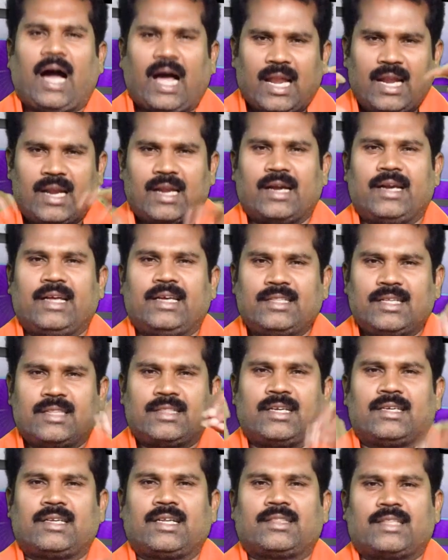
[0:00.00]
ஆல்ரெடி இந்த
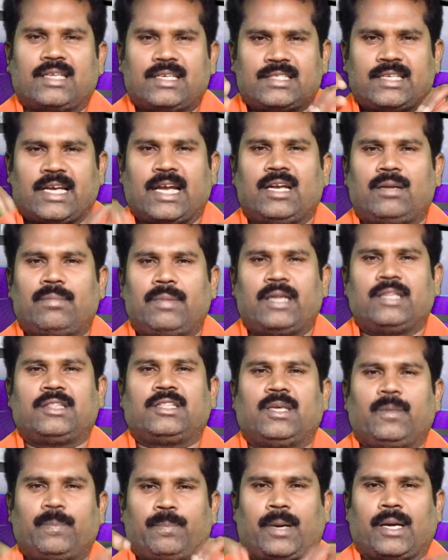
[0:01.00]
திட்டத்தை
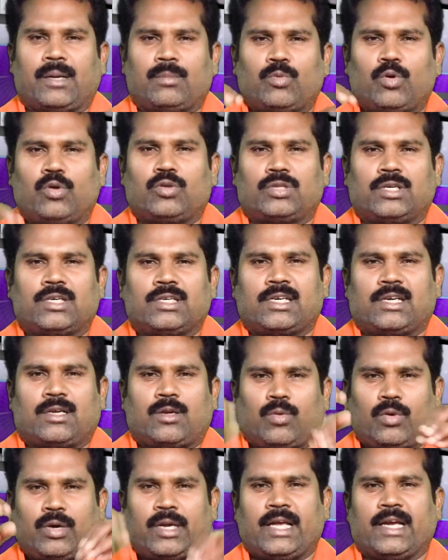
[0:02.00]
செயல்படுத்தி பணம்
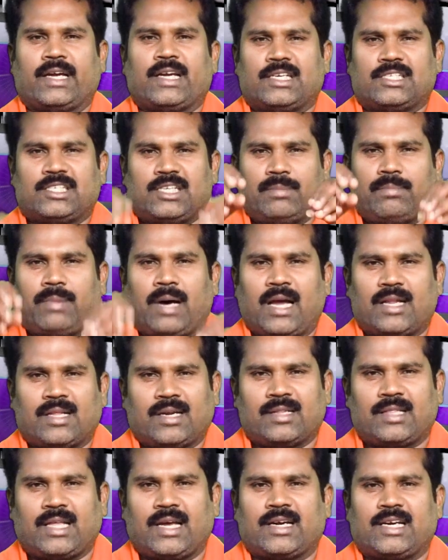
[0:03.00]
கொடுத்திருக்கின்ற ஒரே கட்சி பாரதிய
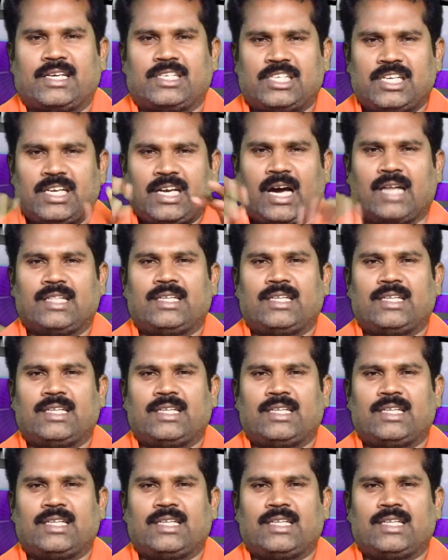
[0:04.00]
ஜனதா கட்சி